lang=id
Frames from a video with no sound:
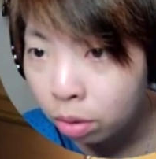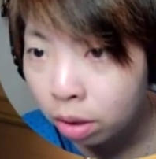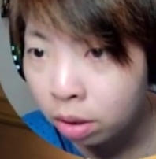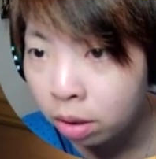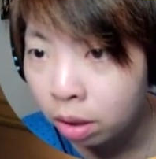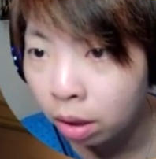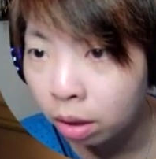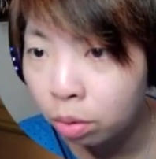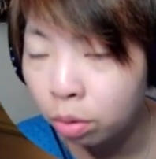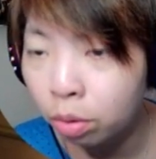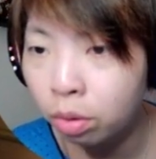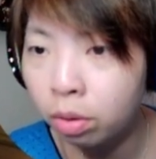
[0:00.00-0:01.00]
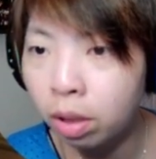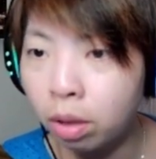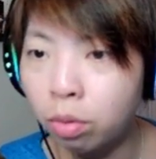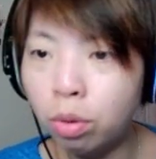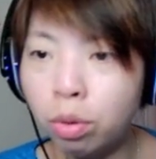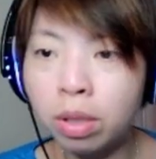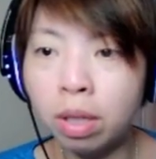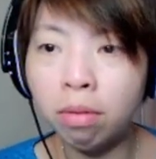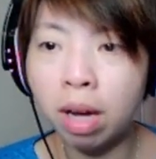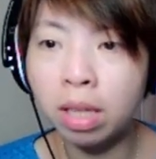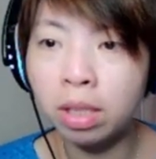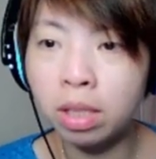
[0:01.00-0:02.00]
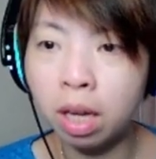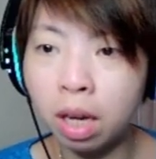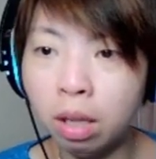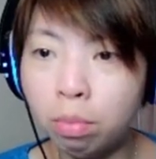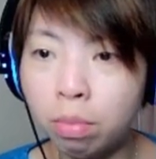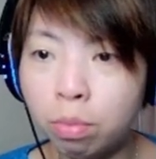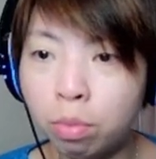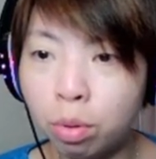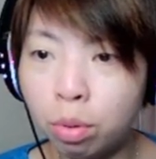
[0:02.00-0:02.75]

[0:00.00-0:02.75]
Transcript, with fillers: itu adulthood oke okay, untuk dewasa itu